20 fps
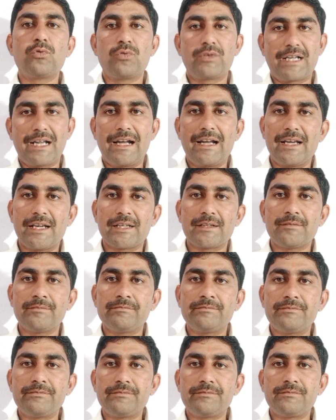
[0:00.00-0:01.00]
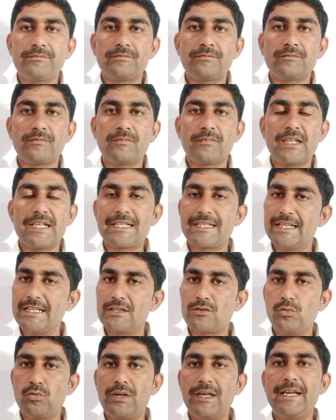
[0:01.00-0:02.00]
कर लें
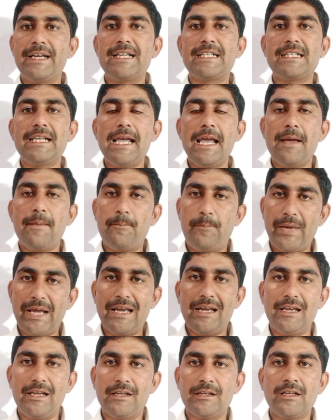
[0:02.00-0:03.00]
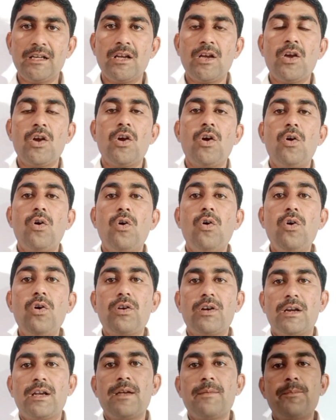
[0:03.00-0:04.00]
स्क्रीनशॉट लेने से पहले और
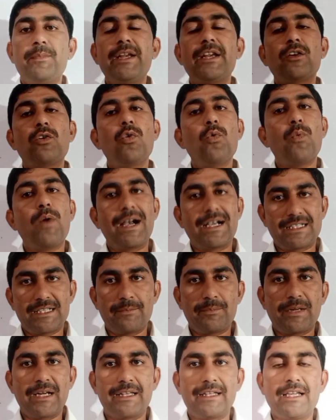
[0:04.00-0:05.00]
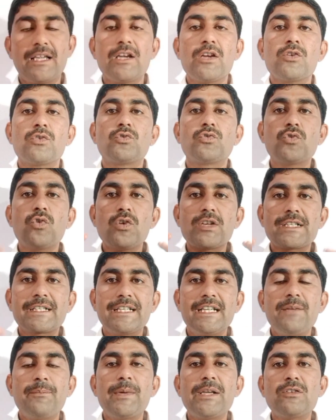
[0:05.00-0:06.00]
मेरे को व्हाट्सअप कर दे जो स्क्रीन
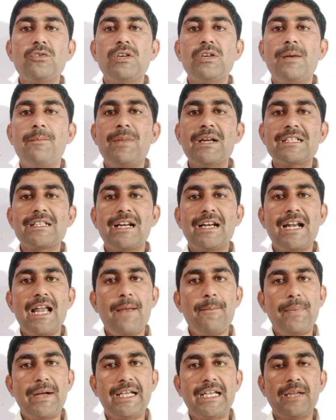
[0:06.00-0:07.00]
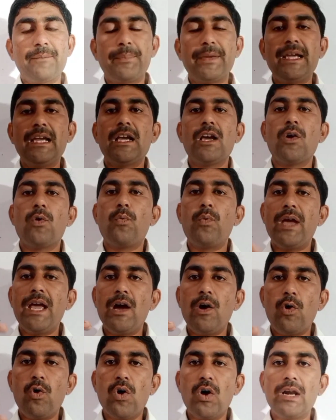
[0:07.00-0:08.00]
पे जो नंबर चल रहा है पट्टी पे वह
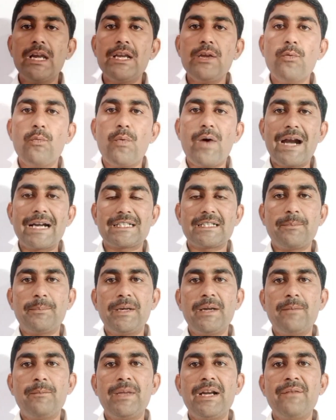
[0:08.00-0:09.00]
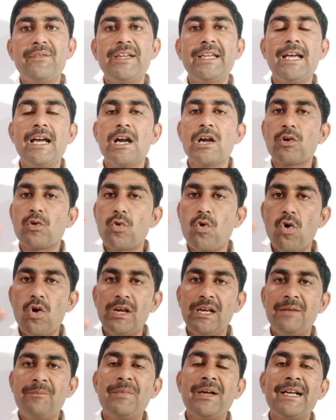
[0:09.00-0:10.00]
ओनली व्हाट्सअप नंबर है भैया कॉल
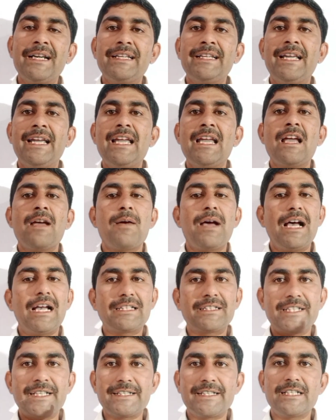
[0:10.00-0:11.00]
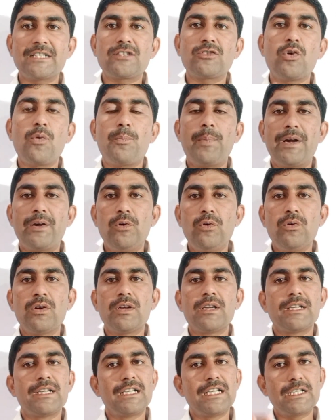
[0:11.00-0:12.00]
नंबर नहीं है अच्छे से इसको पढ़ो
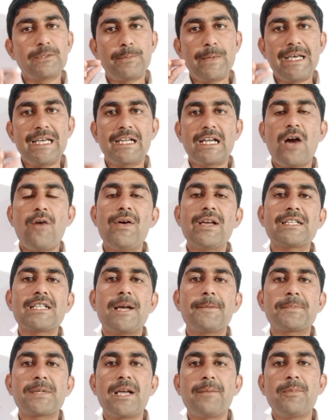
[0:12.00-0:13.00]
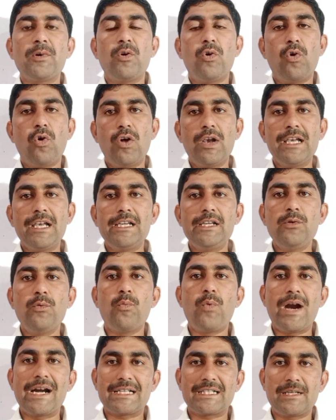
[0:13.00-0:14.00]
इस पर लिखा हुआ है साफ साफ ओनली
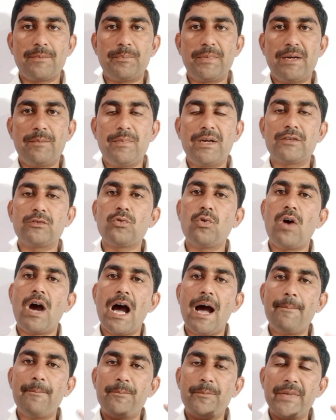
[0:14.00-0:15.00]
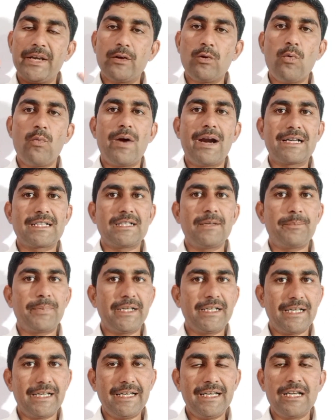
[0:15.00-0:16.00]
व्हाट्सअप नंबर तो आप मेरे को व्हाट्सअप ही
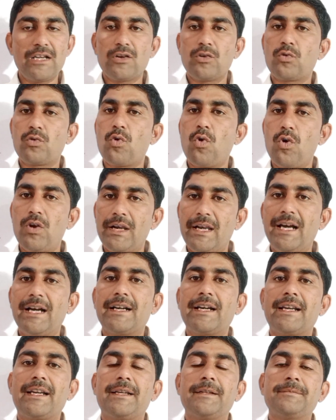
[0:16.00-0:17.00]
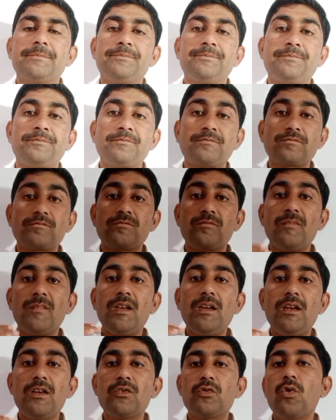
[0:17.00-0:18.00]
करें कॉल ना करें
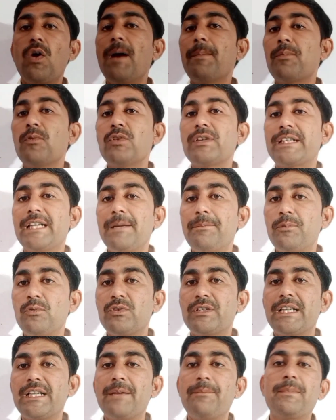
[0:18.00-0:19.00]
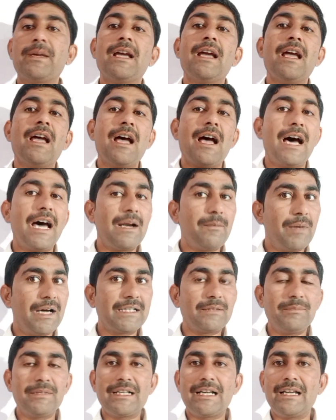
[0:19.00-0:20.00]
तो आपको स्टेप टू स्टेप हर बात
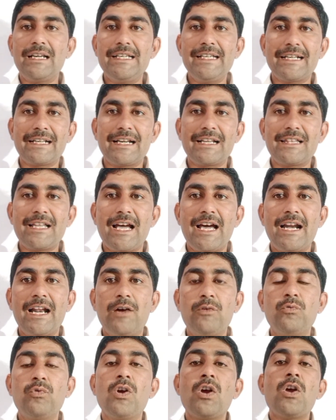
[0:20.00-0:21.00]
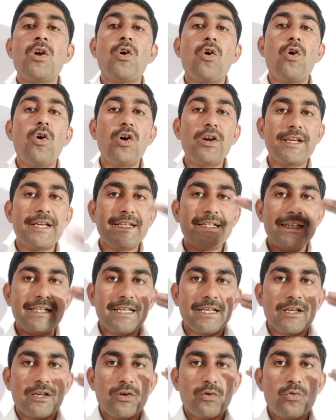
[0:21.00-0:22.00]
में क्लियर करता आ रहा हूँ और यदि
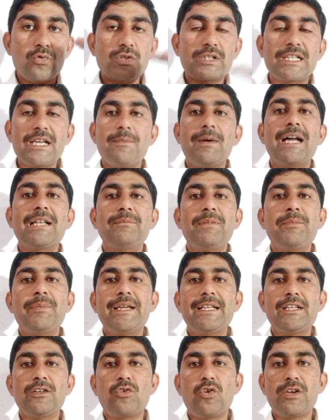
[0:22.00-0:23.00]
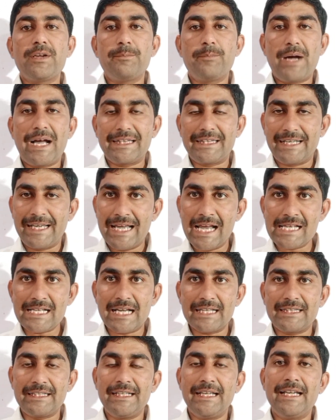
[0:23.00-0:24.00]
उसके बाद में भी यदि कोई बात रह
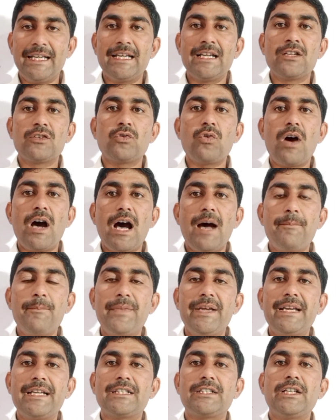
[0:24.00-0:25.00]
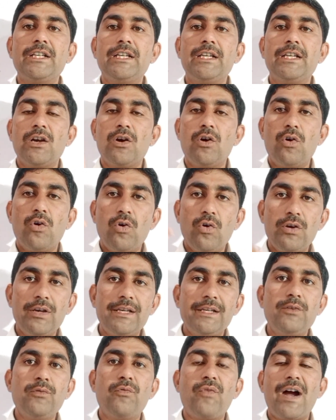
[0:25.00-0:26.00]
जाती है तो आप मेरे से ओनली
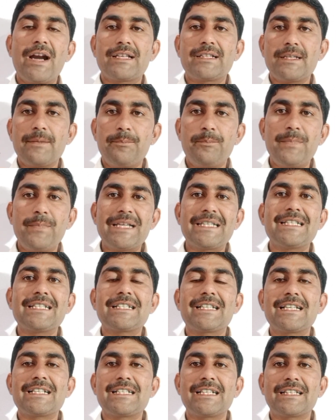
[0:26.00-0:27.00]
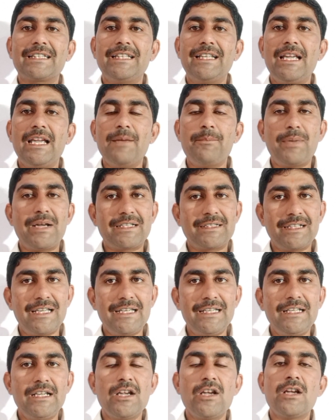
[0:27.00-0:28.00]
व्हाट्सअप मैसेज कर सकते हैं पर्सनली
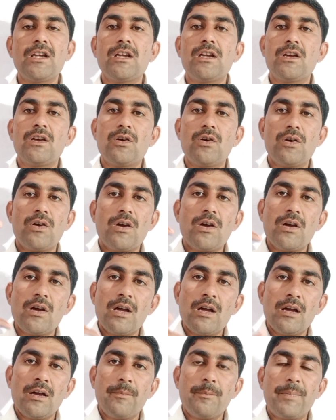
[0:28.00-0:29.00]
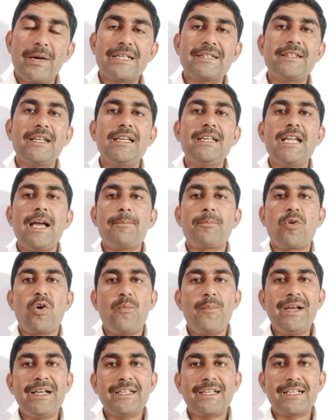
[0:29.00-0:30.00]
पर्सनली आप
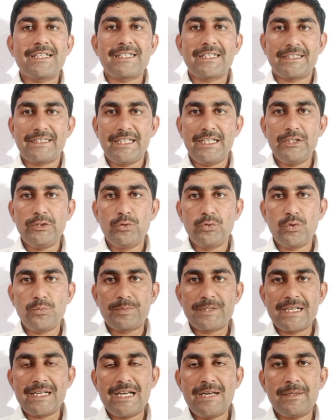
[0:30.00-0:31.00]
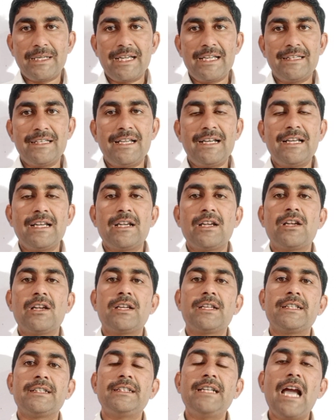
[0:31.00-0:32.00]
कमेंट कर सकते हैं यूट्यूब चैनल के अंदर
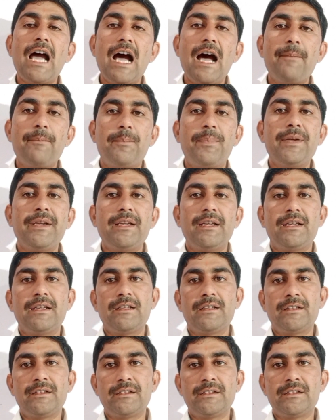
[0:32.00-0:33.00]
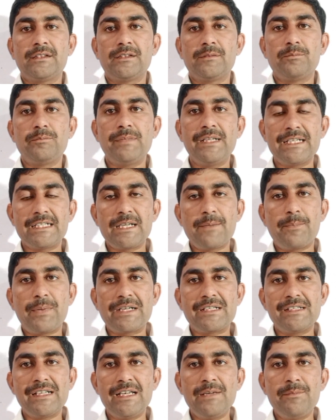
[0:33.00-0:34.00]
या आप पे मेरे से
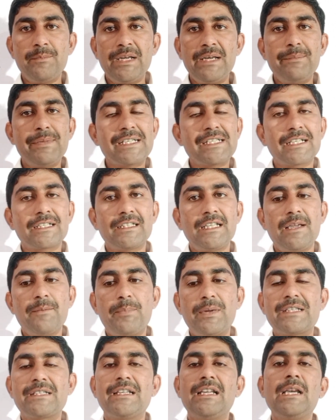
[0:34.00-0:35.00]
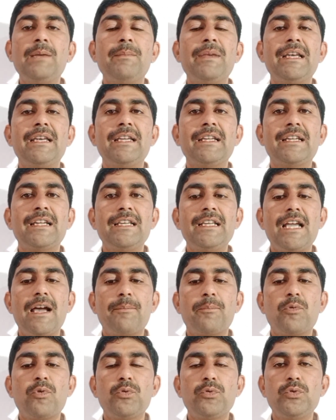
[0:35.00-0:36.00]
पर्सनली मिल भी सकते हैं पर्सनली मिलने के लिए
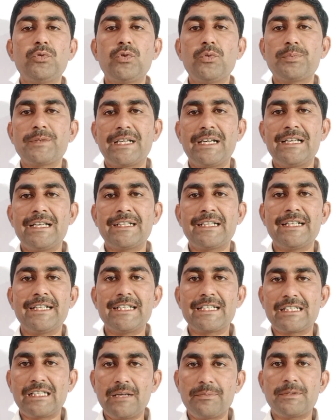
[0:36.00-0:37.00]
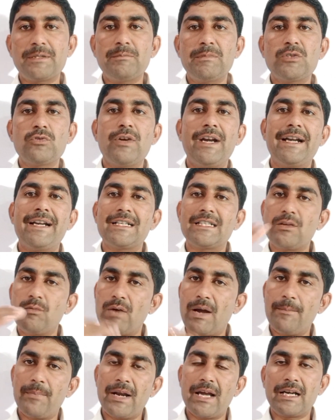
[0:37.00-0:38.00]
आपको यूट्यूब चैनल के डिस्क्रिप्शन में जो एड्रेस है वहां
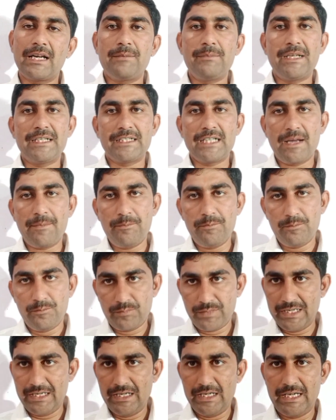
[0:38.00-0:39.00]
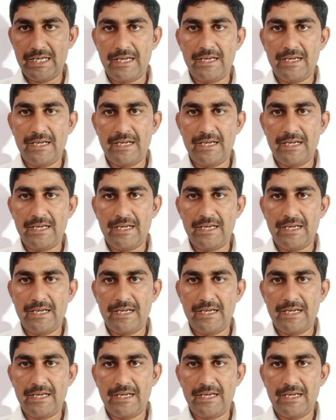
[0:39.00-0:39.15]
पर आकर मेरे से आप मिल ले